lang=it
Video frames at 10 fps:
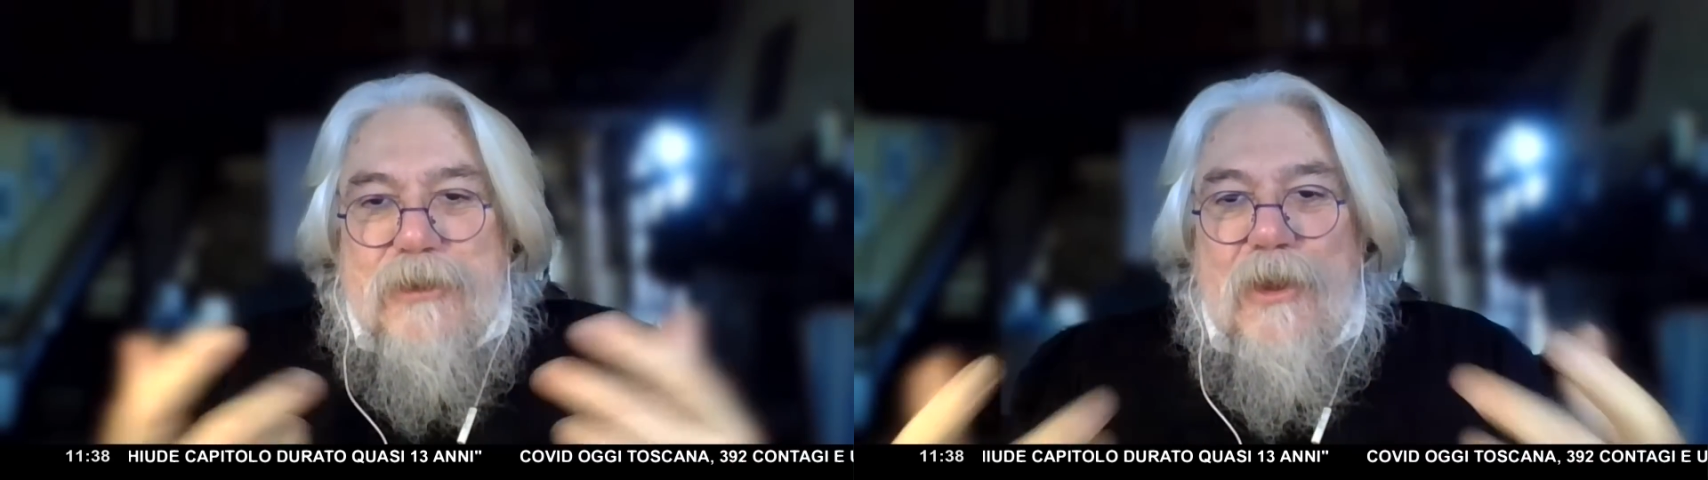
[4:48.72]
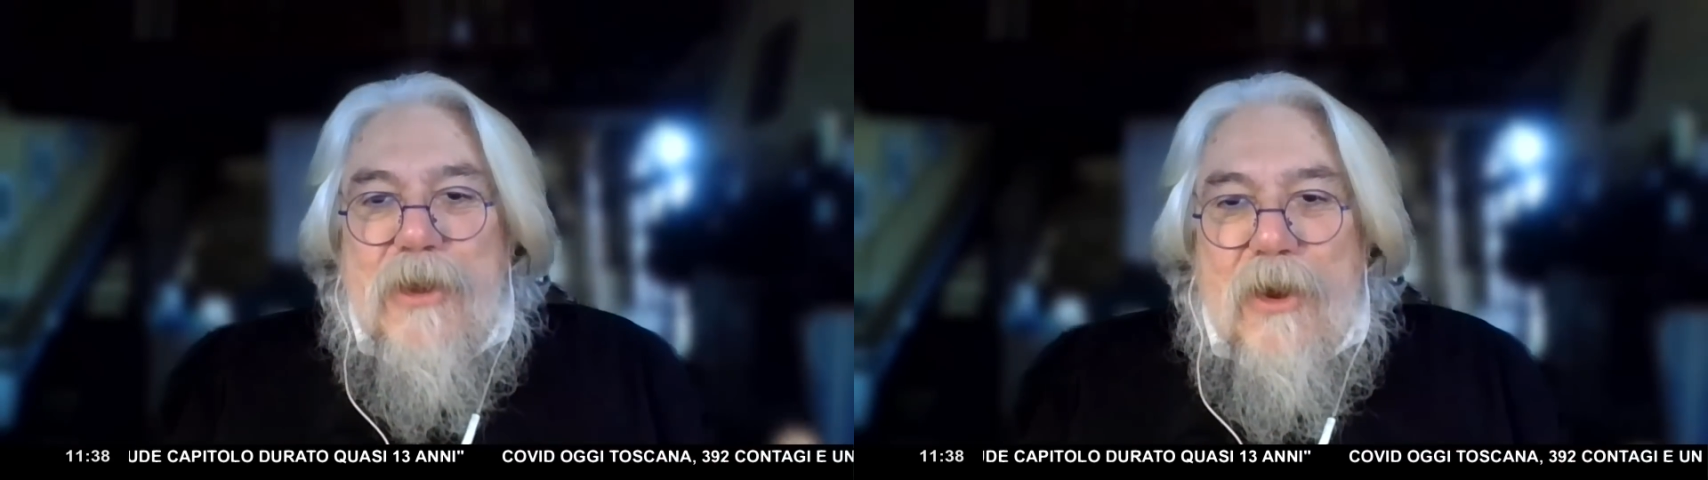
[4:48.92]

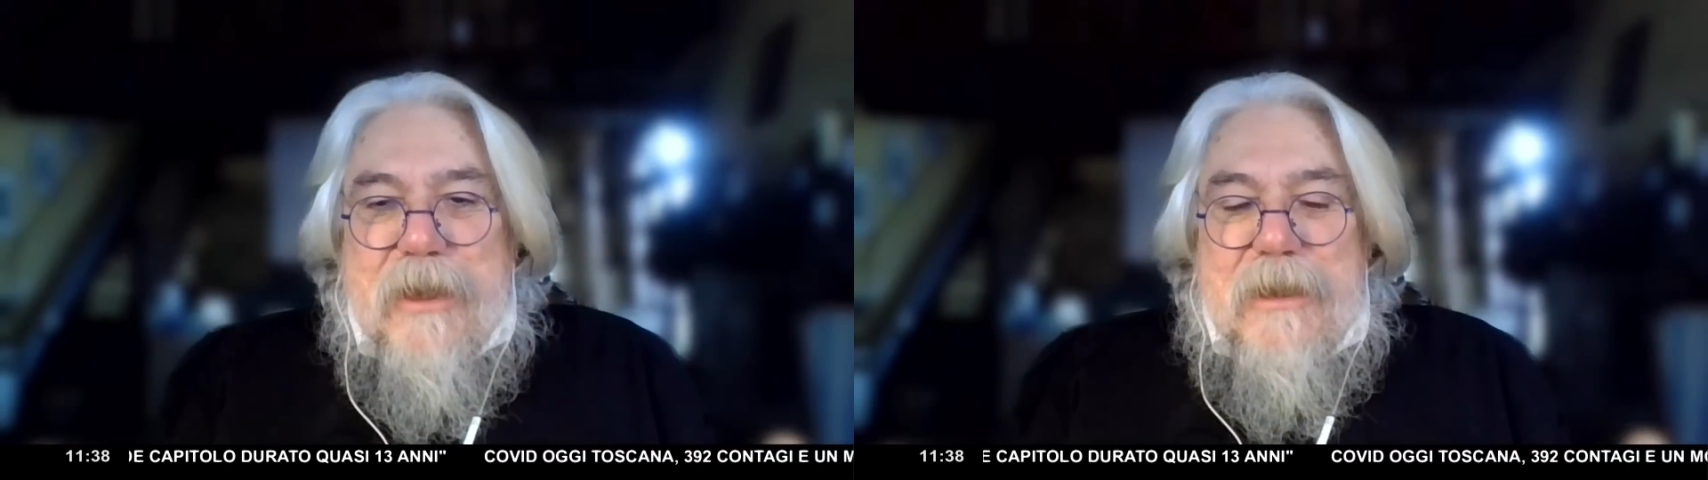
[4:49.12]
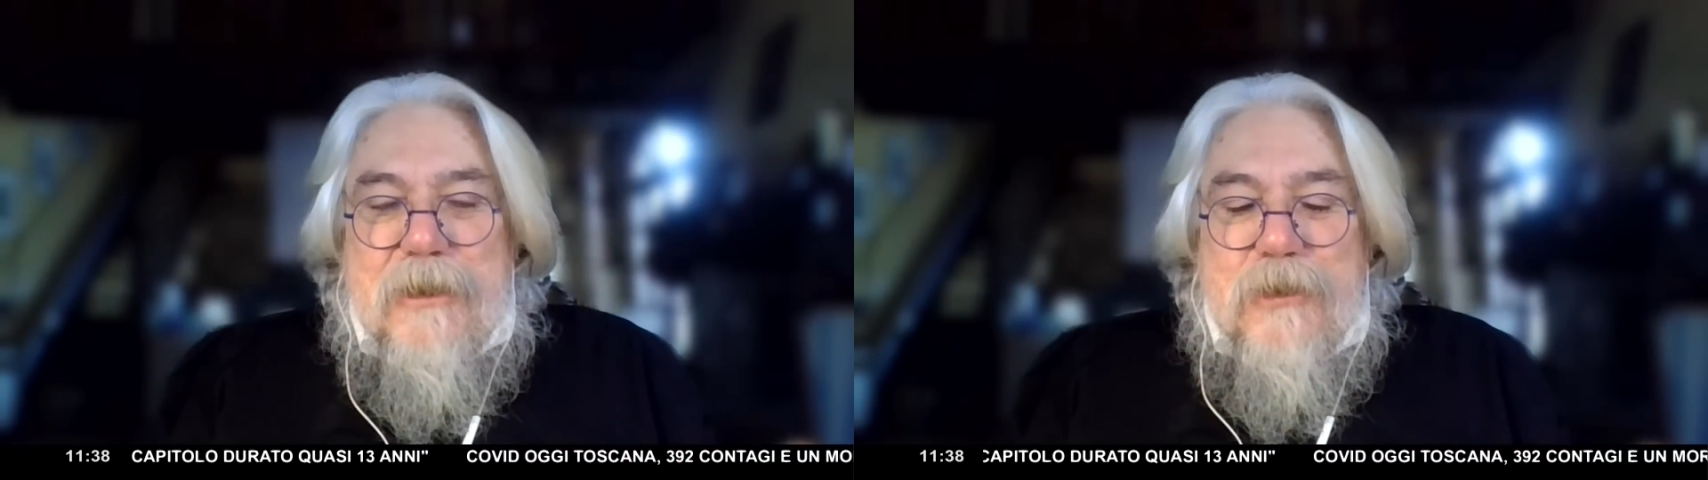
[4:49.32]
sotto gli
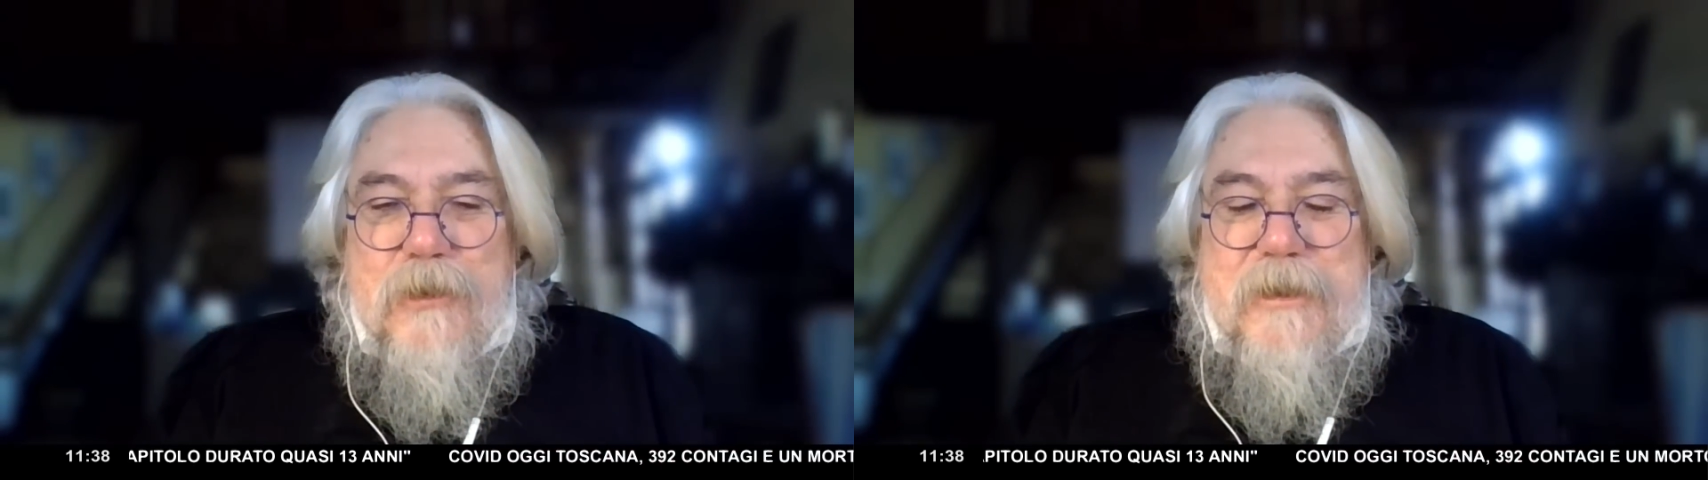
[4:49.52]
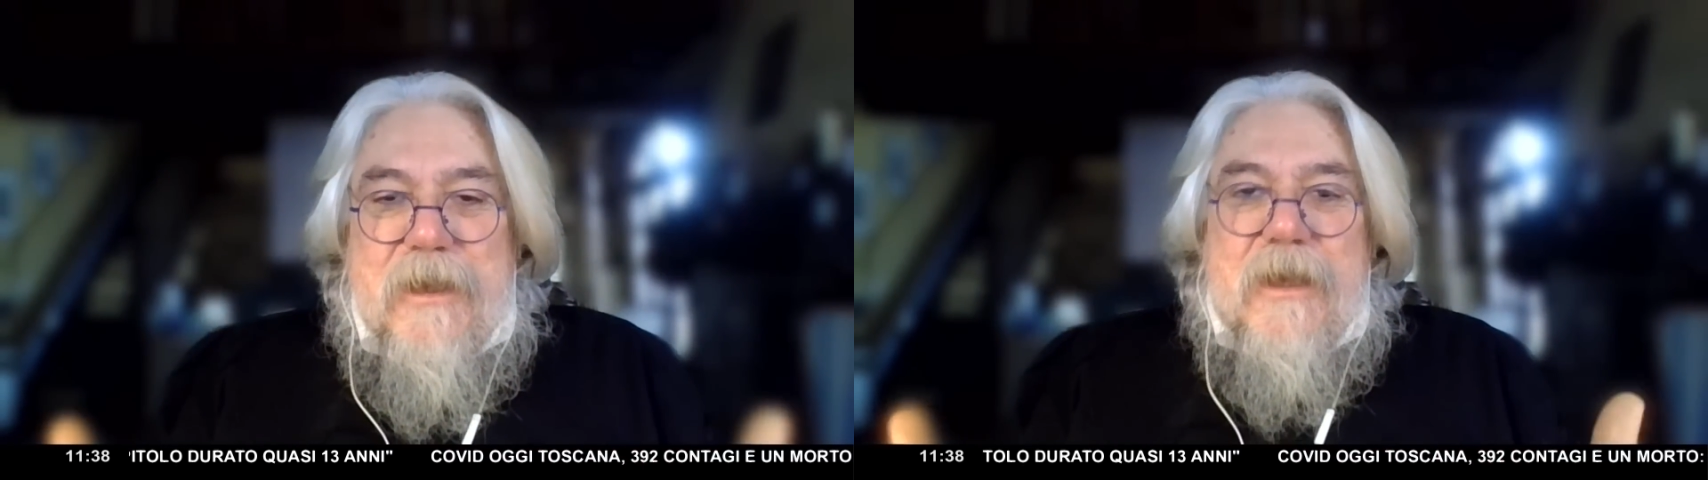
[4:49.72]
occhi di
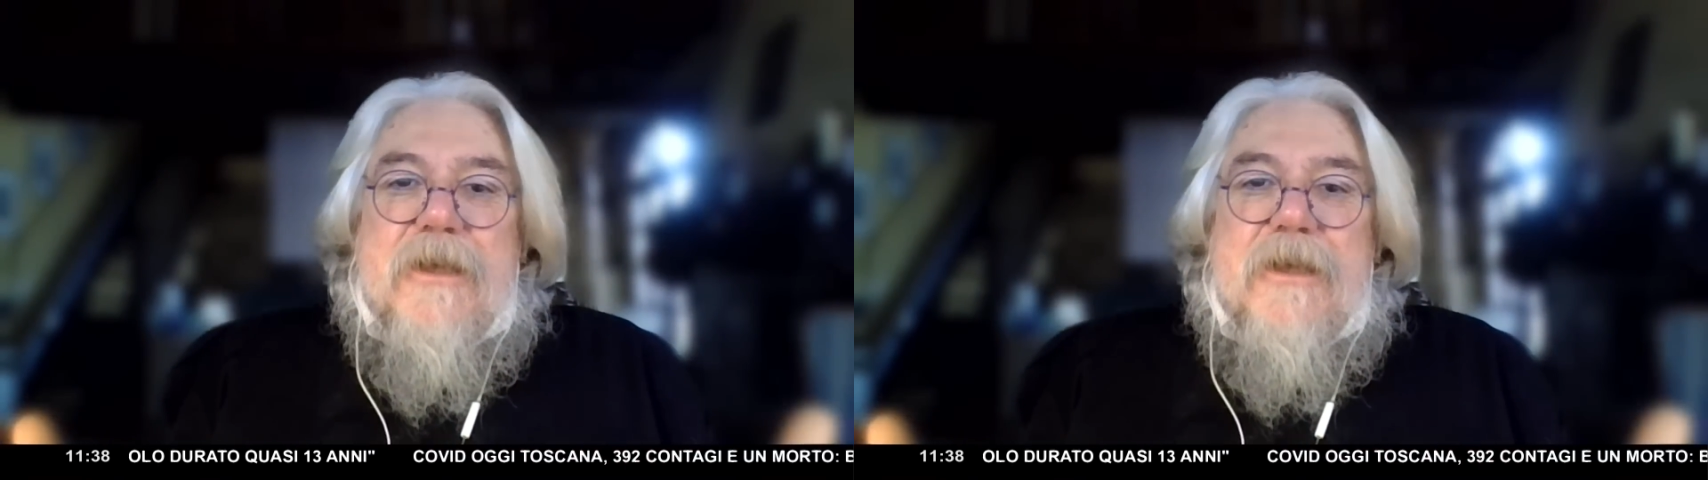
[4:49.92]
tutti,